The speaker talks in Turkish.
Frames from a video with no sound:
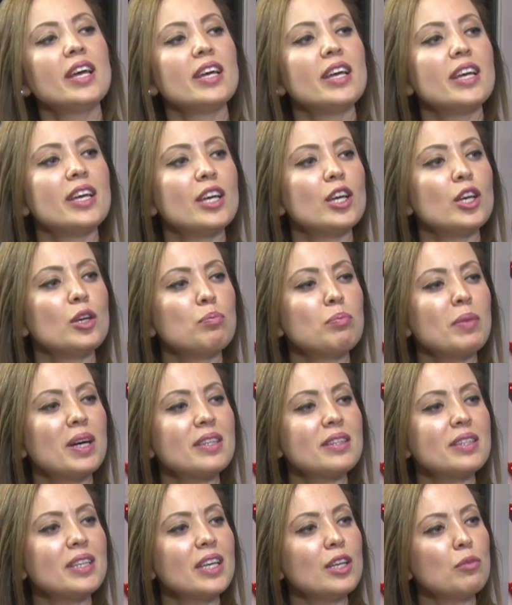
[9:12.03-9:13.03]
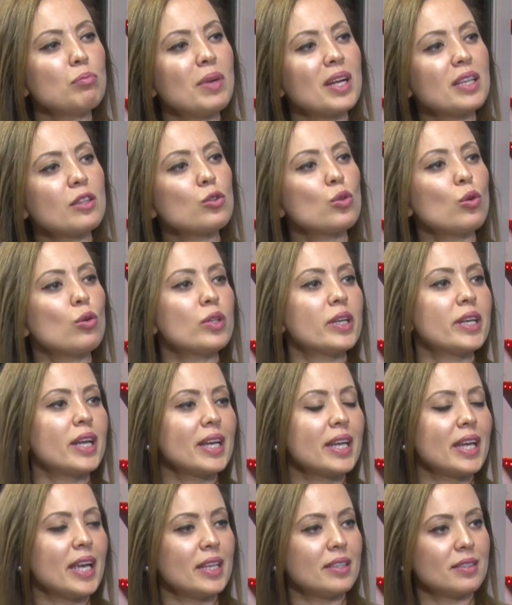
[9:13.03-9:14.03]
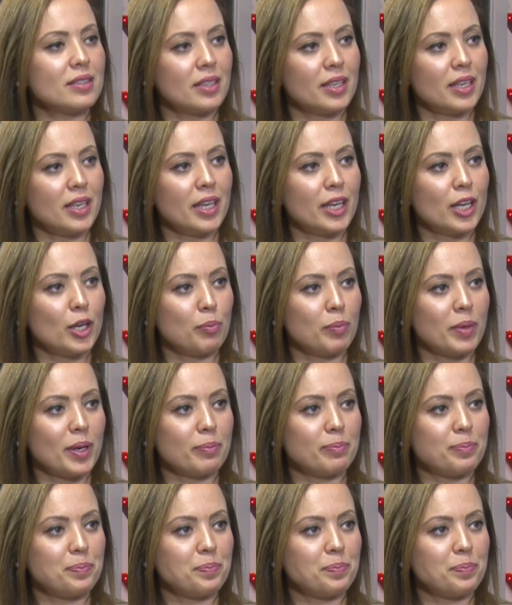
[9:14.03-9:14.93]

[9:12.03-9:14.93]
E, maddeyi madde olarak etkileyemem.